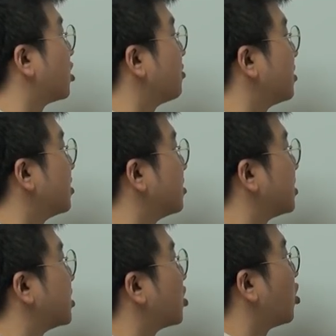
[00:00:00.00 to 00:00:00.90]

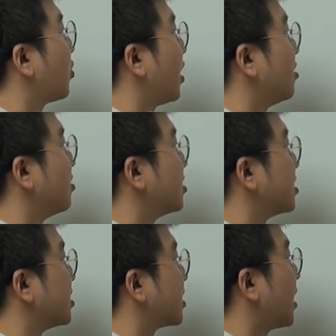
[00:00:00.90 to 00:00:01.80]
그러면은 직업과 관련이
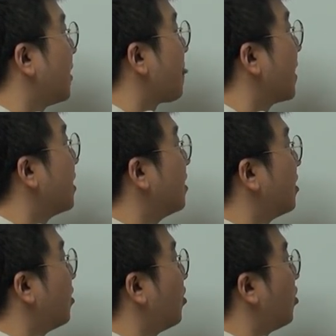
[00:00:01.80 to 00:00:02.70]
있으니까,
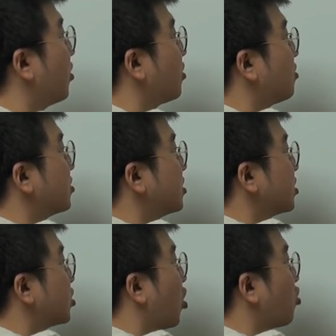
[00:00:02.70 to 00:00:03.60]
어,
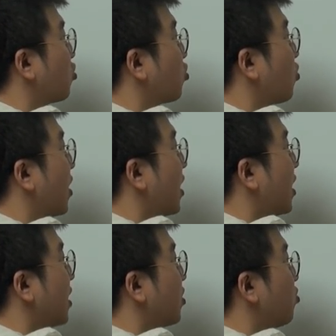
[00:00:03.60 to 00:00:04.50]
이거는
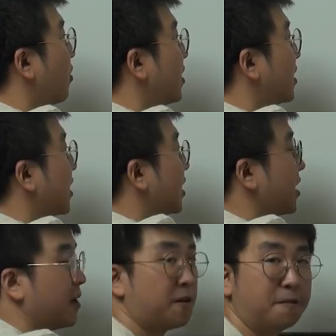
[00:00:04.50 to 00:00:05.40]
격과 연관이
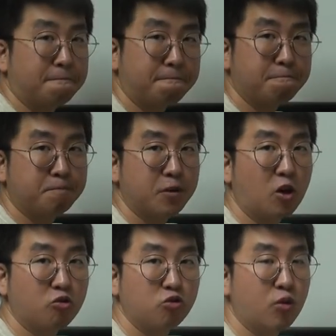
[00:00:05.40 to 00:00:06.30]
있겠네요.
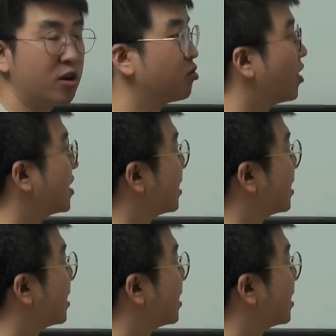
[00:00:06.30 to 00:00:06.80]
격국과 연관이